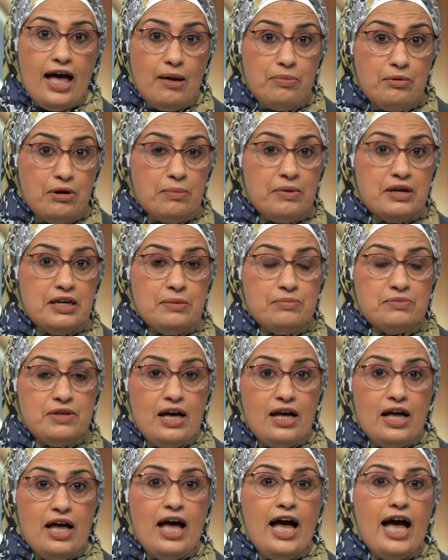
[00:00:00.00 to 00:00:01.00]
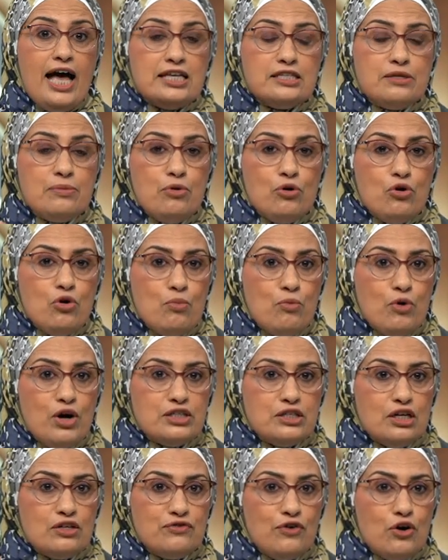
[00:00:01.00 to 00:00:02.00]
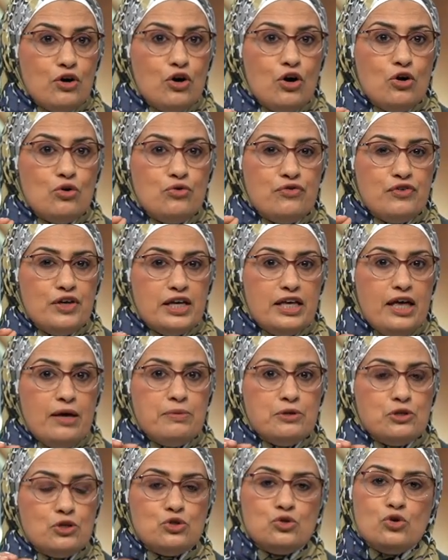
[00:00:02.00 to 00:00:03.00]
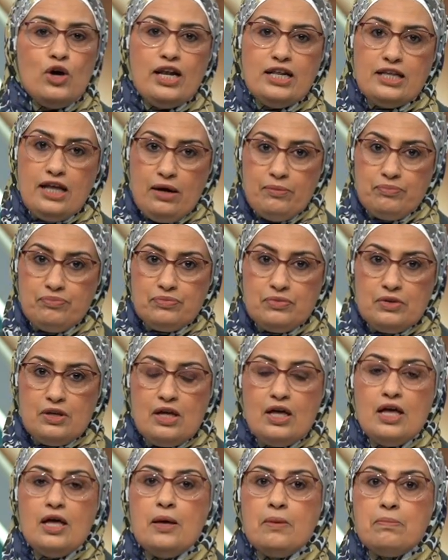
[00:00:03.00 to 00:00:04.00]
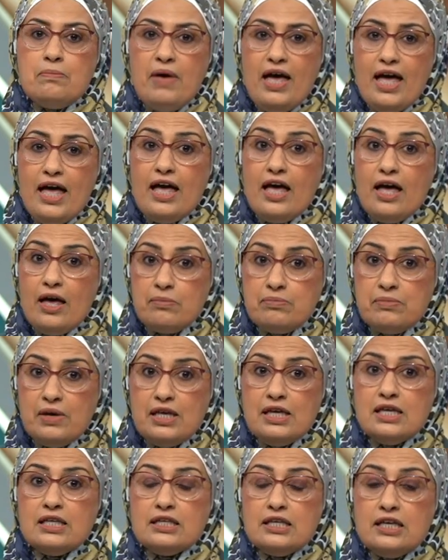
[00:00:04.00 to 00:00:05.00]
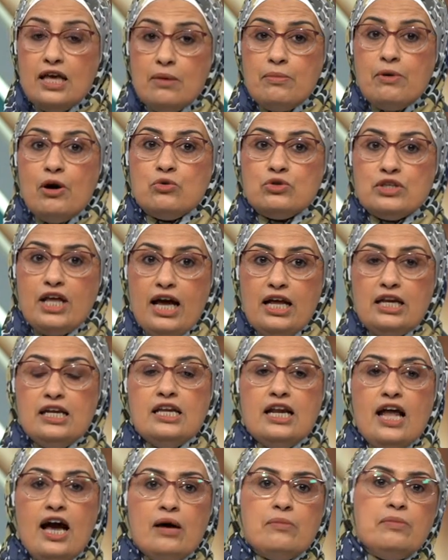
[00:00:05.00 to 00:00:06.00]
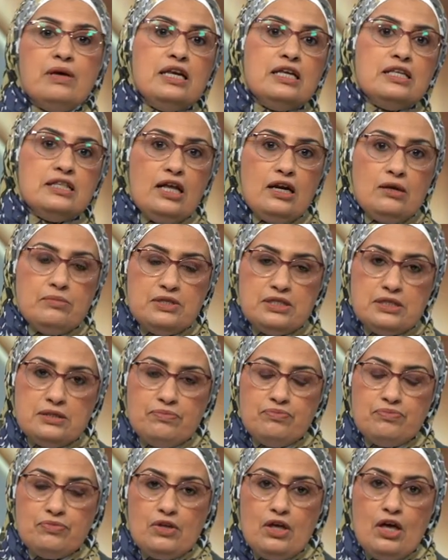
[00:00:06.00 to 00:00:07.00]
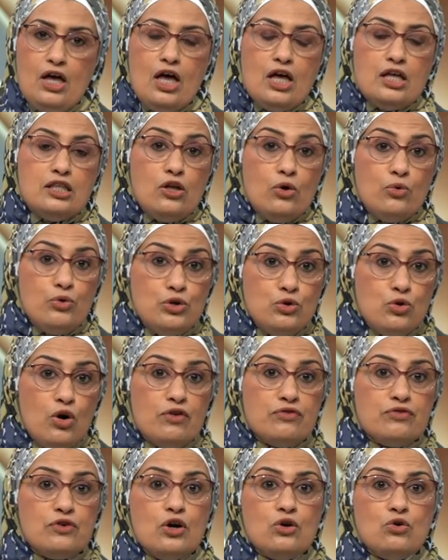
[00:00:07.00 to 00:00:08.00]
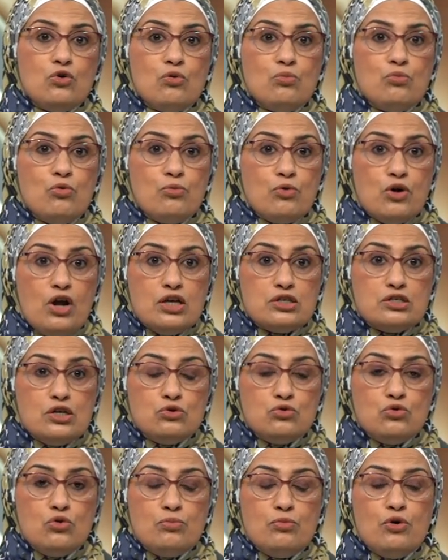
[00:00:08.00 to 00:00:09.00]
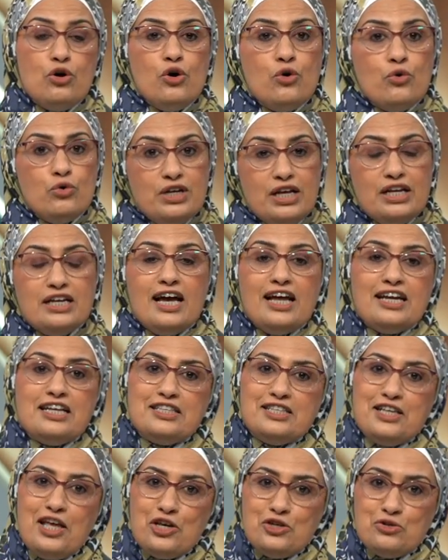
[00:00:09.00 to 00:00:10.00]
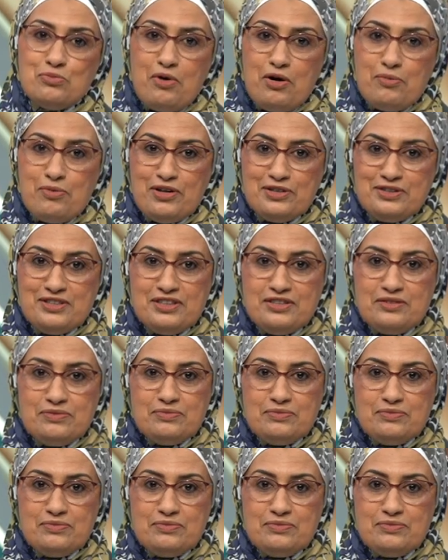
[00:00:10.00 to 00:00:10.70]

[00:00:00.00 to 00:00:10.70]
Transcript: قبل ما نبدأ هسيب لكم وقت تفكروا في إجابة السؤال ده ما أهمية جمع وتحليل أعمال التلاميذ؟ دونوا أفكاركم وملاحظاتكم ونرجع نتناقش مع بعض